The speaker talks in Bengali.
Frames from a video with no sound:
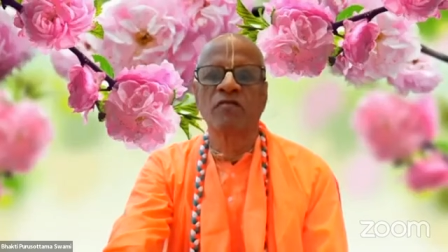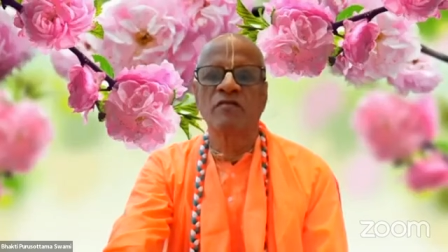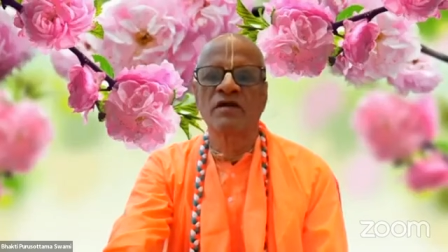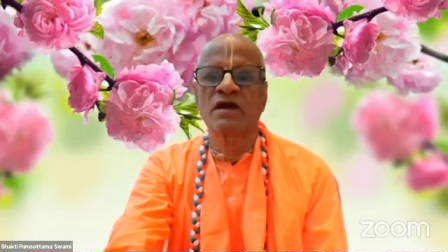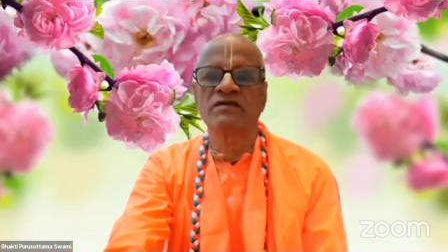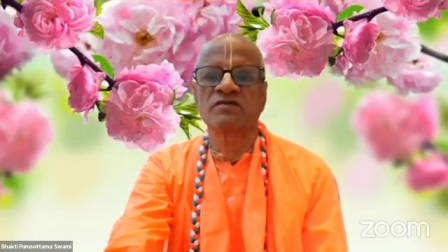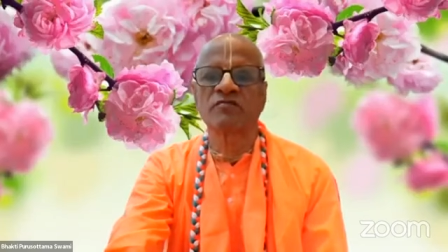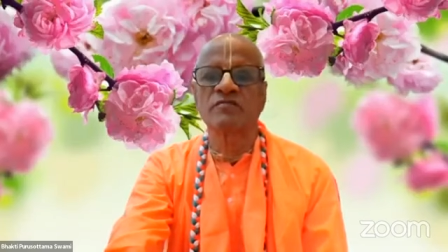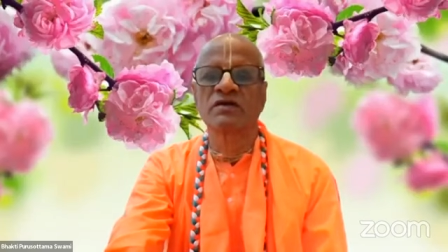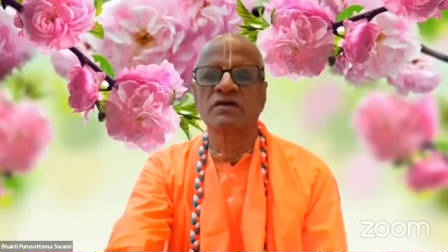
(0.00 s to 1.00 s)
আমরা এই
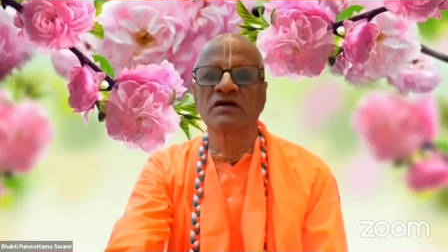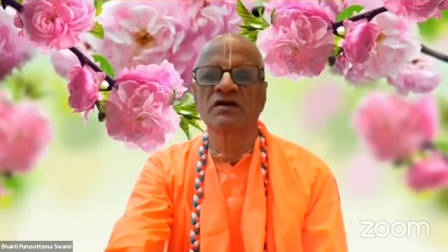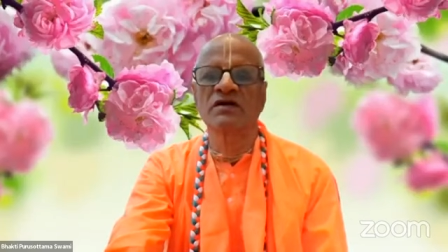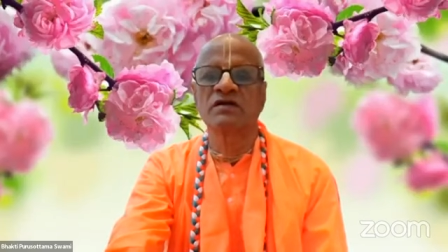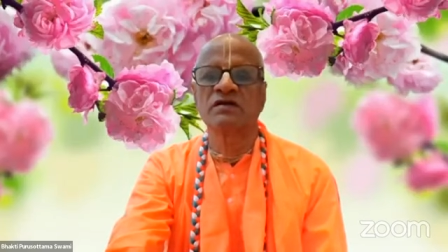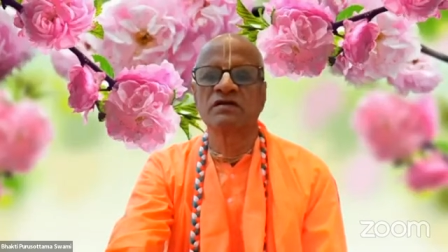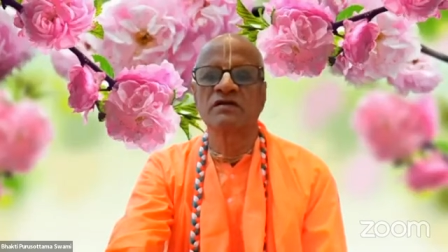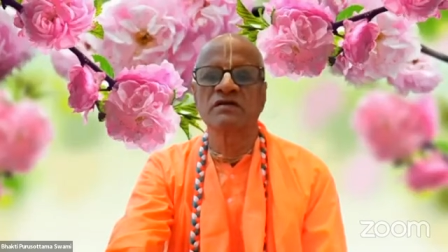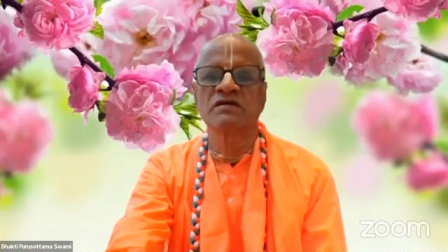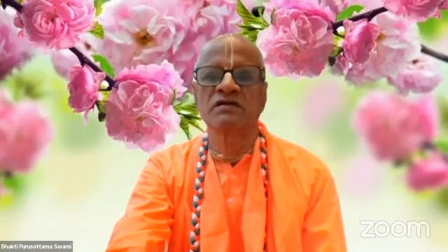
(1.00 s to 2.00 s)
সম্পর্কে
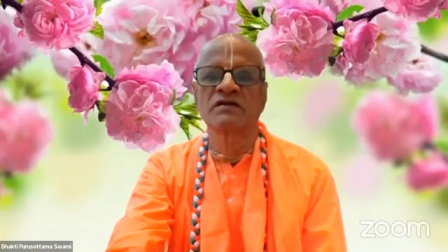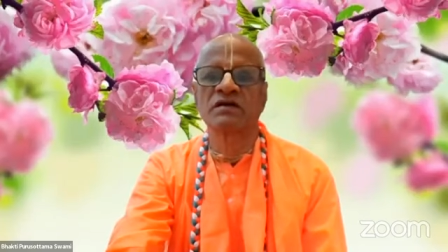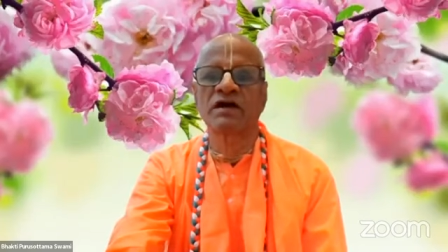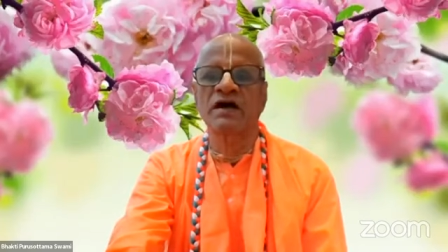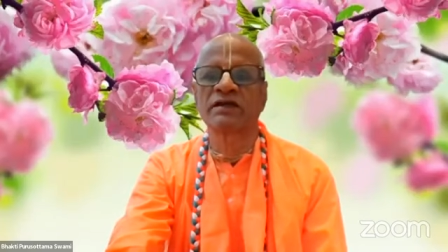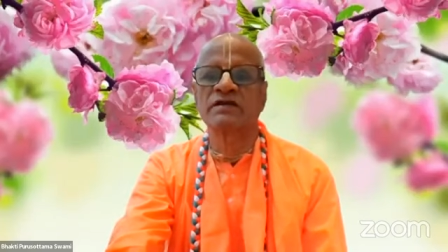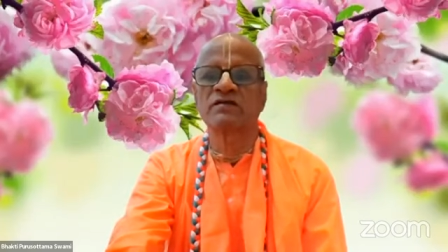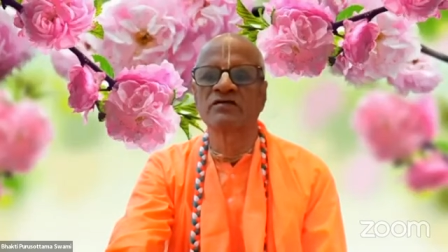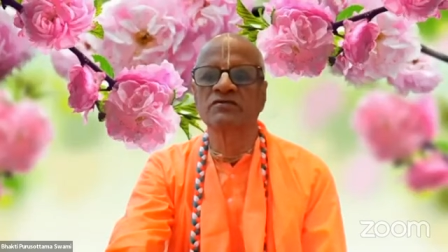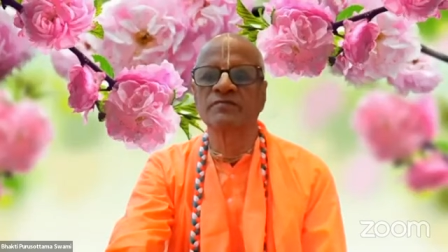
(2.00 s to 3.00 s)

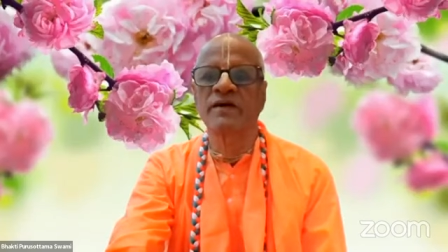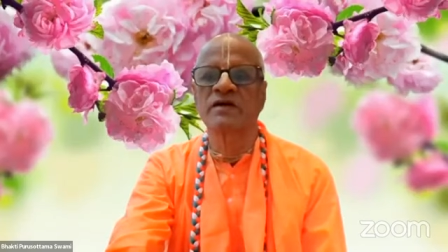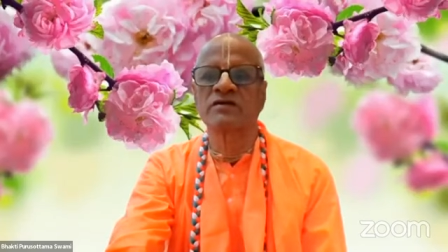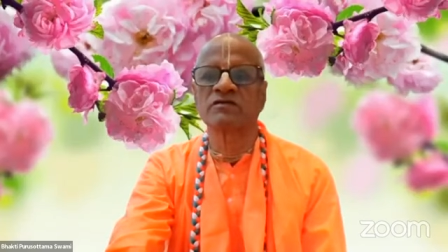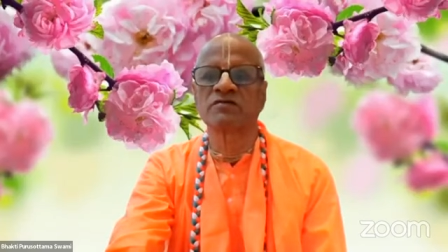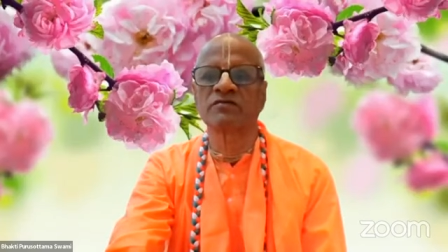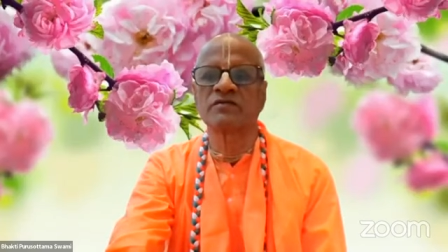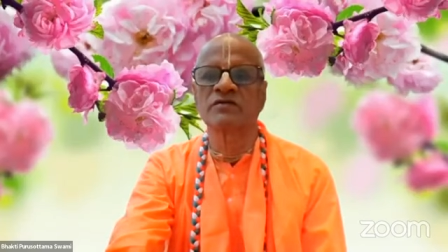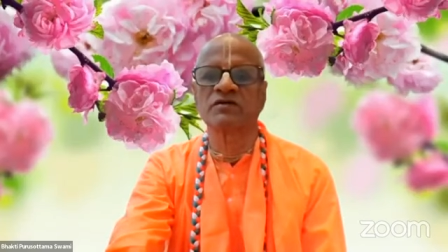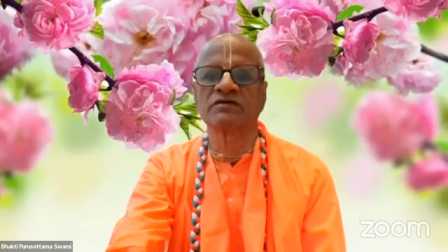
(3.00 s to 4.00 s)
কালকেও কিছু পাঠ করে
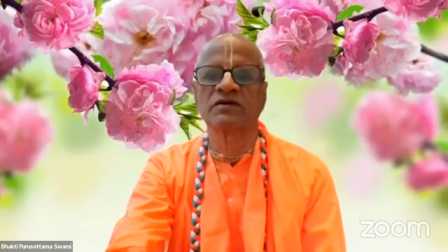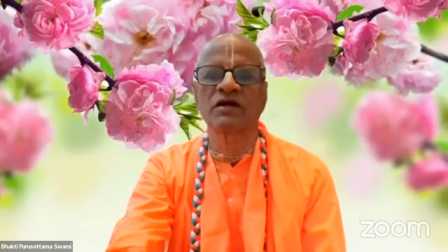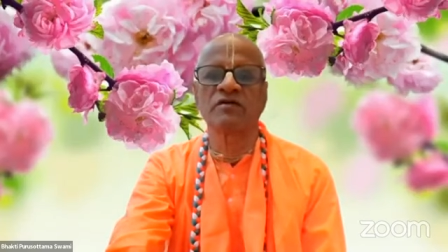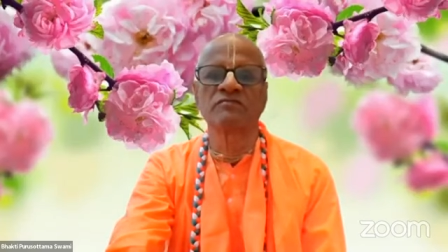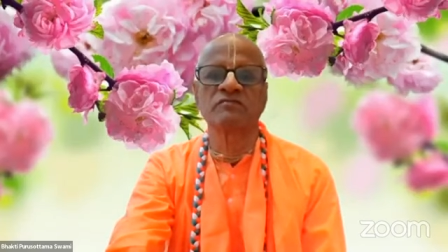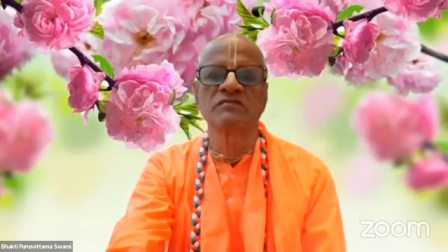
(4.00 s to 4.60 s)
শ্রবণ করেছিলাম